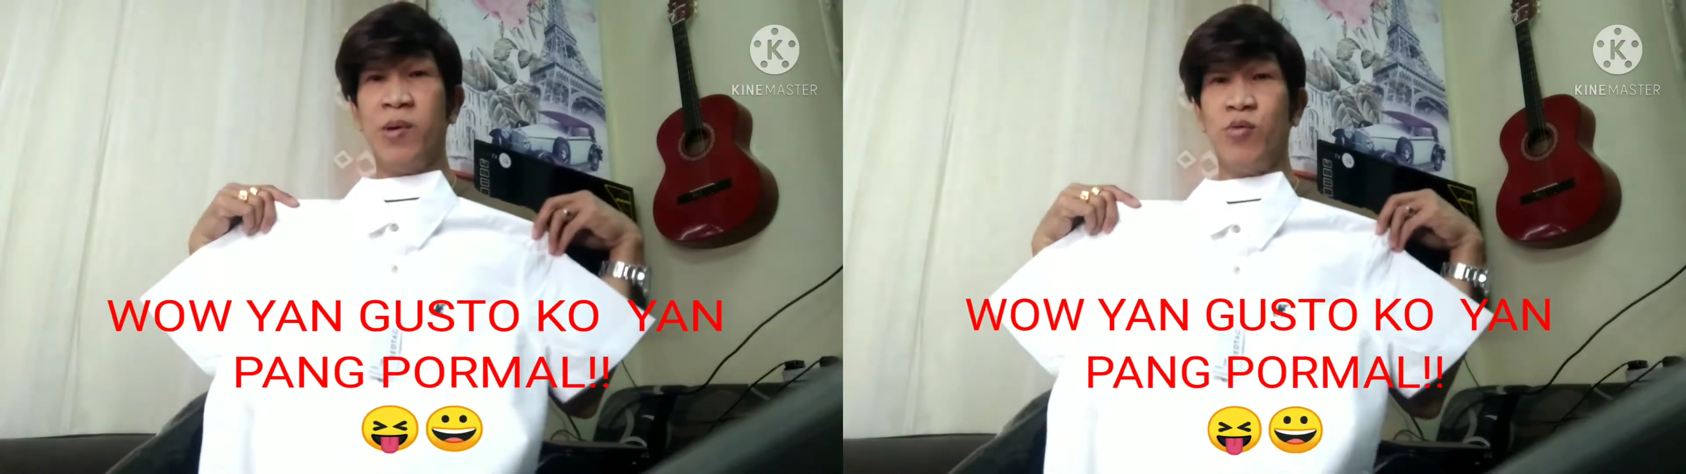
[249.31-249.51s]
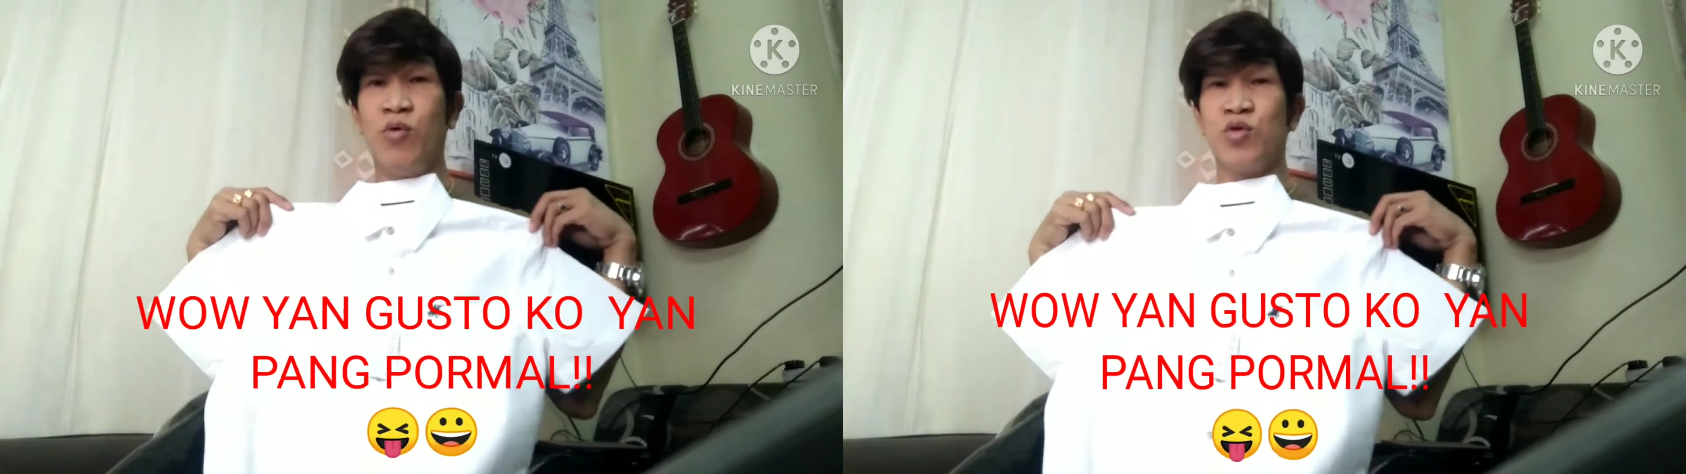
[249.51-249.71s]

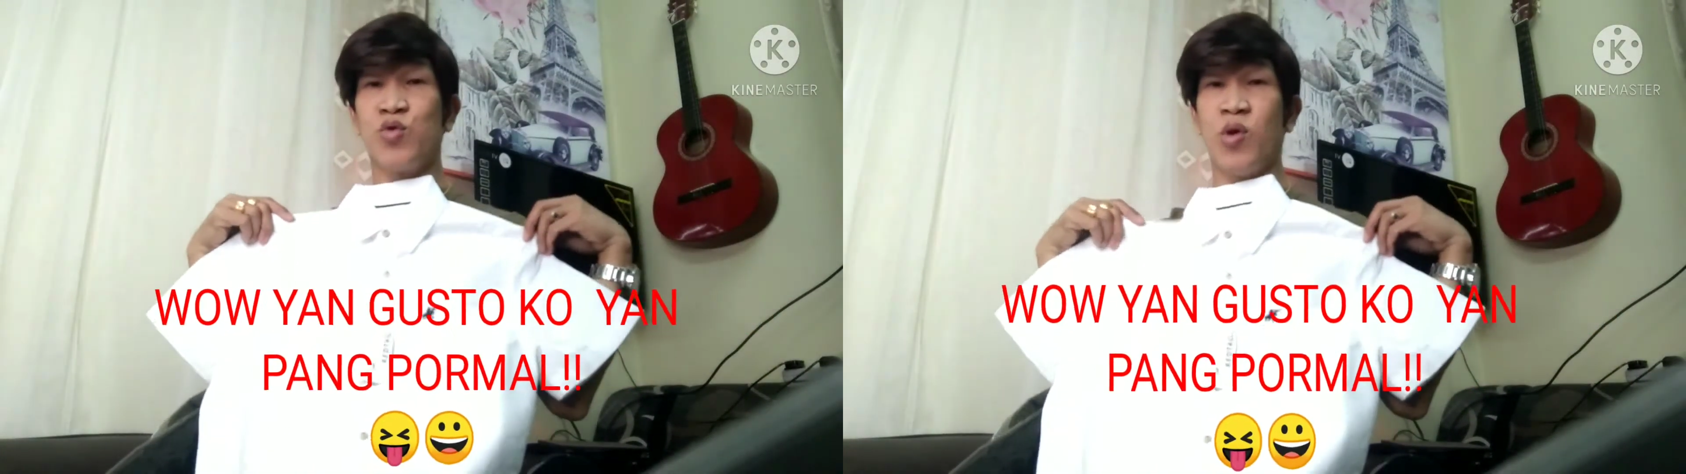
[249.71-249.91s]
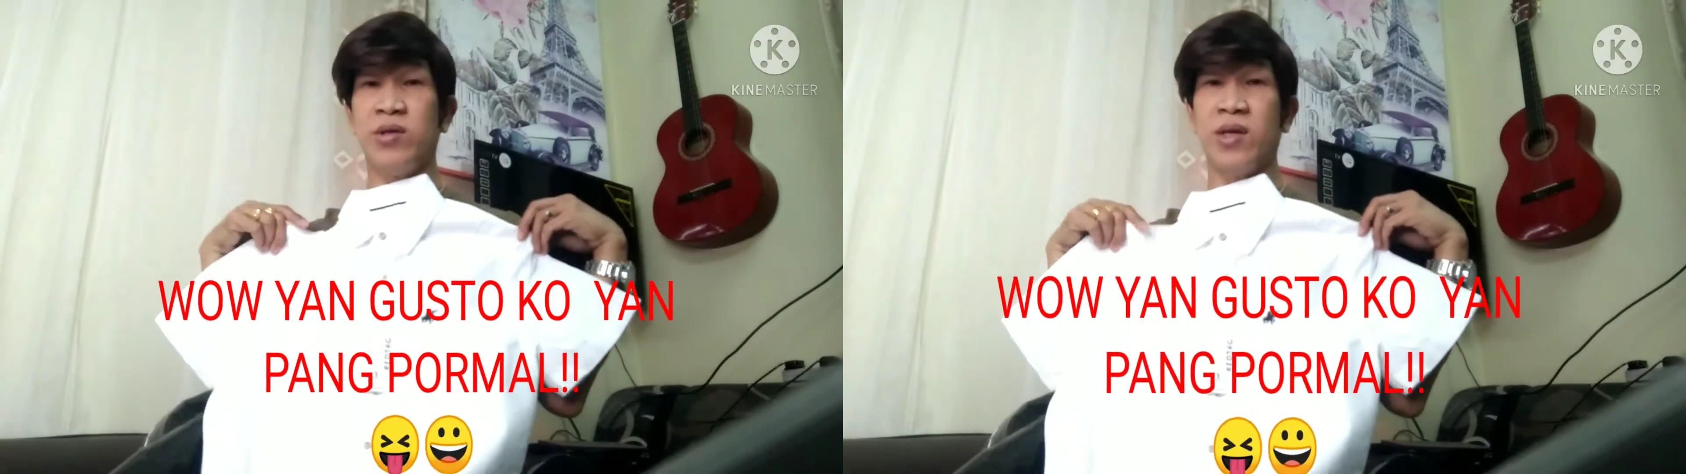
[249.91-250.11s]

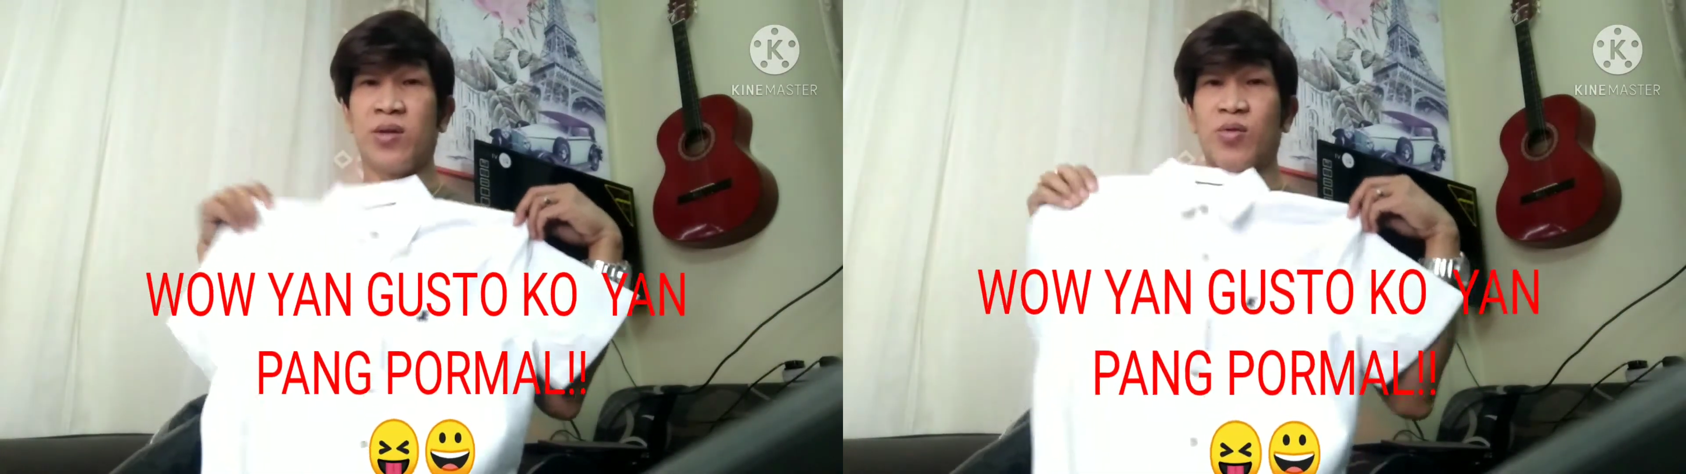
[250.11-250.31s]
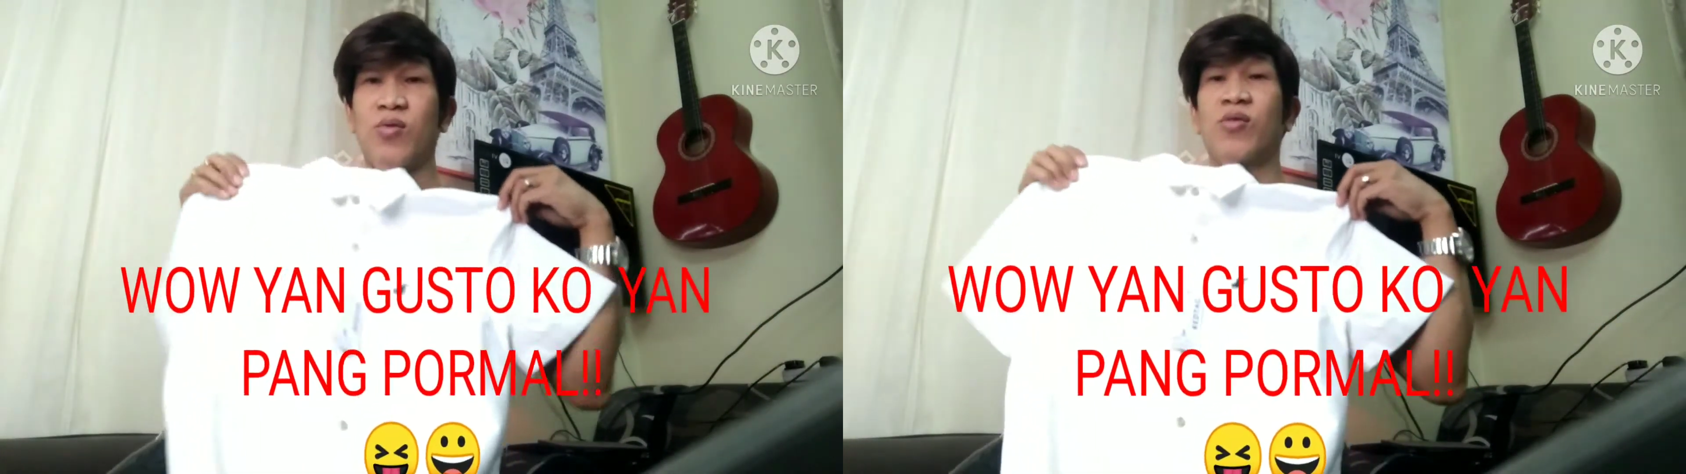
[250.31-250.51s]
magugustuhan niya
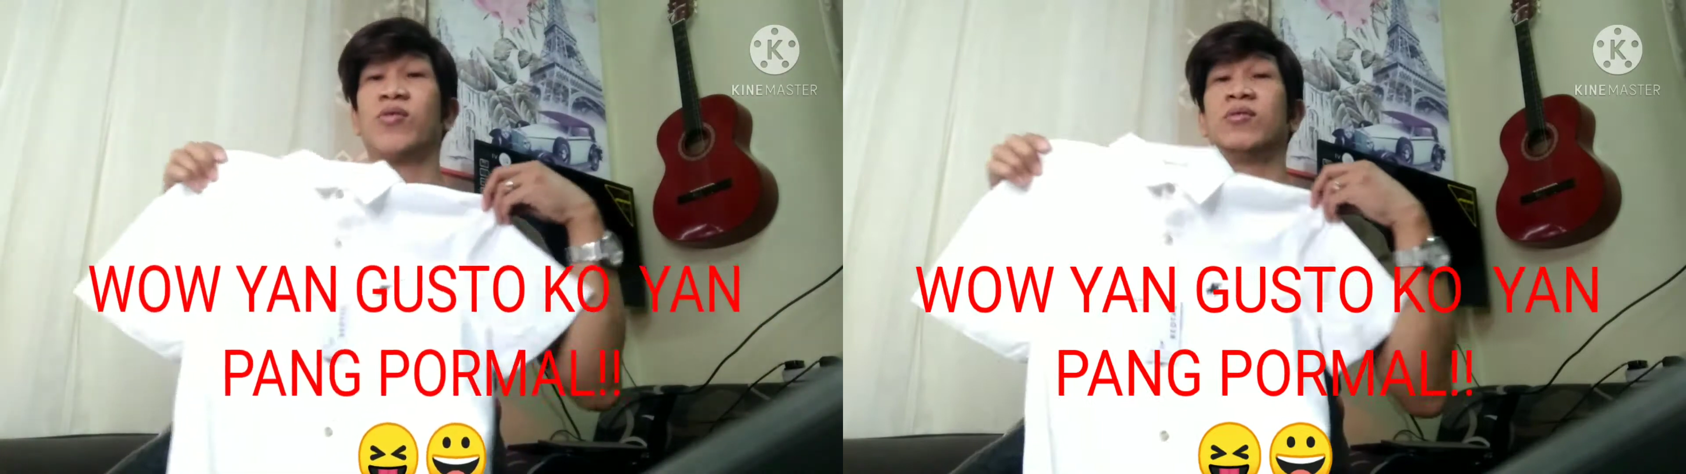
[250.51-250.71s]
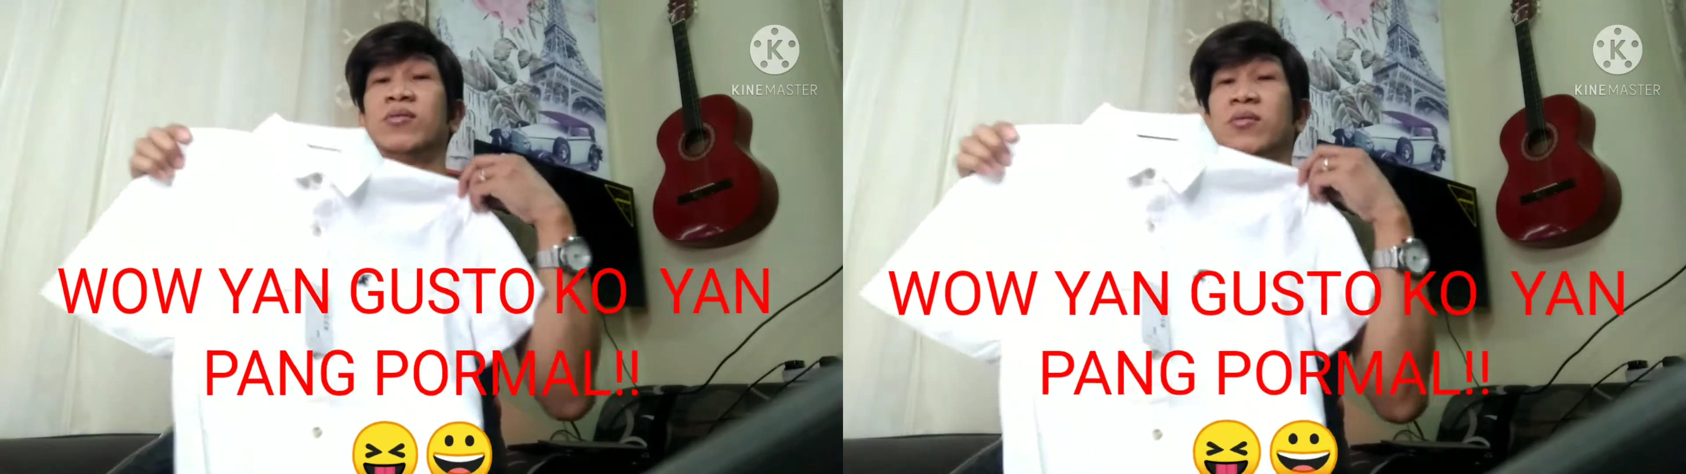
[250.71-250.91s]
to.